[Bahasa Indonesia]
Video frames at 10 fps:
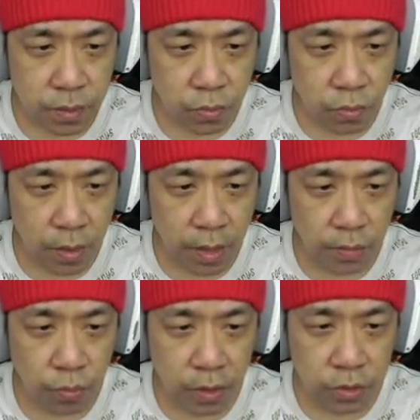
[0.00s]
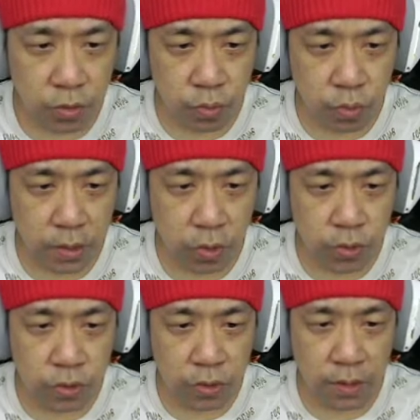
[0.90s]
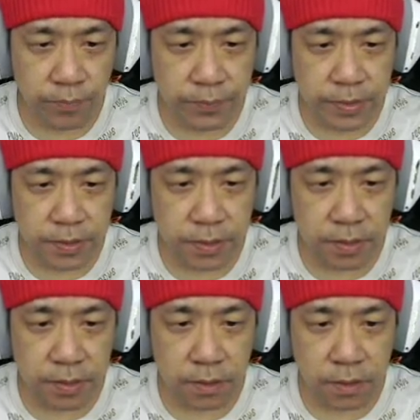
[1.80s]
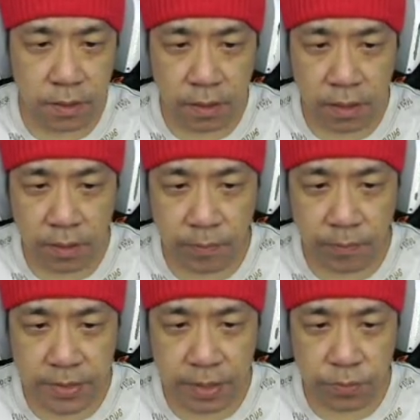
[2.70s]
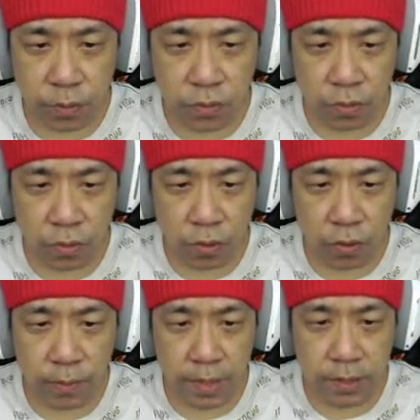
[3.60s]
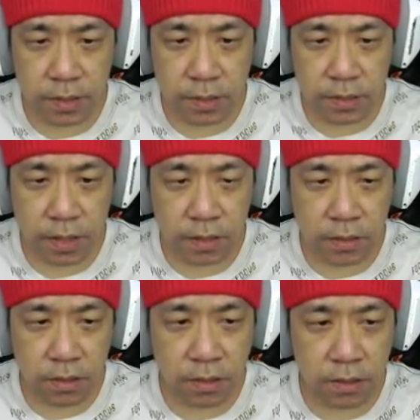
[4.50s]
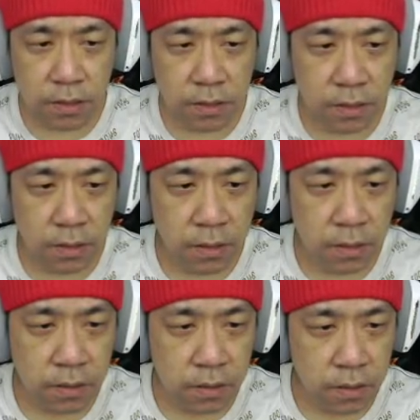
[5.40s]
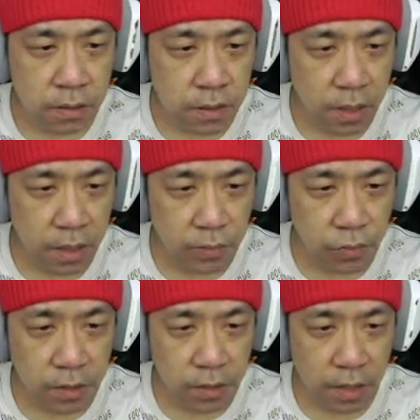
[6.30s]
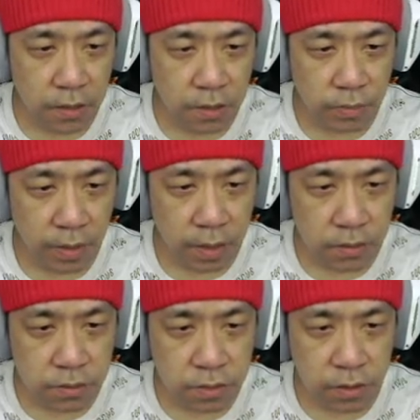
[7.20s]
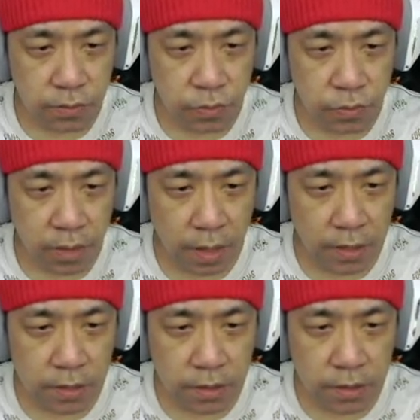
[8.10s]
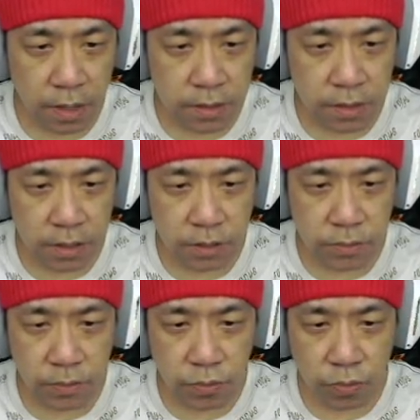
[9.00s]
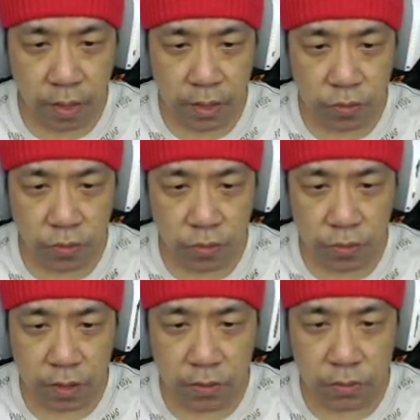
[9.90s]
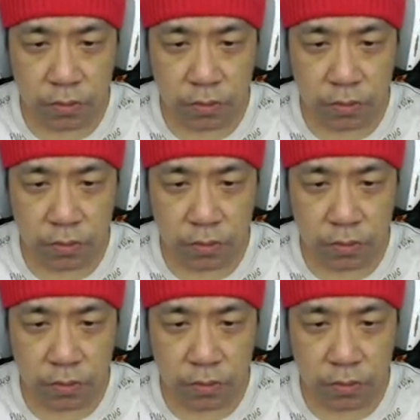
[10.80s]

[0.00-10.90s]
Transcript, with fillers: dua buat kuburan kosong dan pesan pasang foto korban di nisannya tiga bunyikan bel seribu kali di atas permukaan kuburan